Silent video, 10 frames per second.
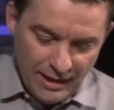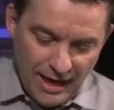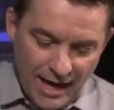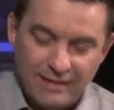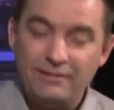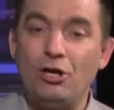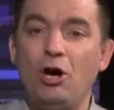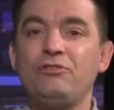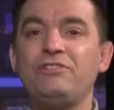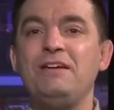a
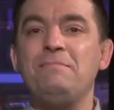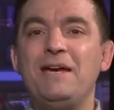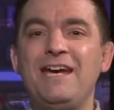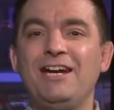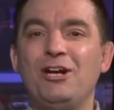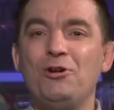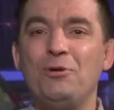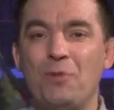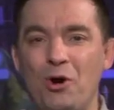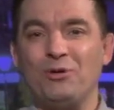tant aimé le
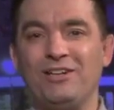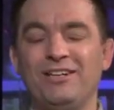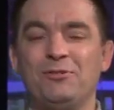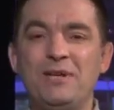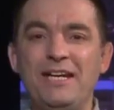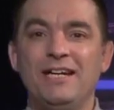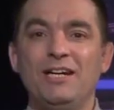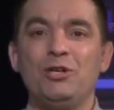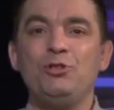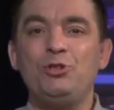monde, oui,
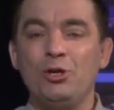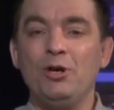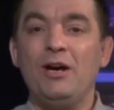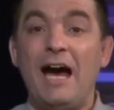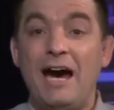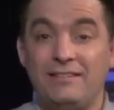Dieu a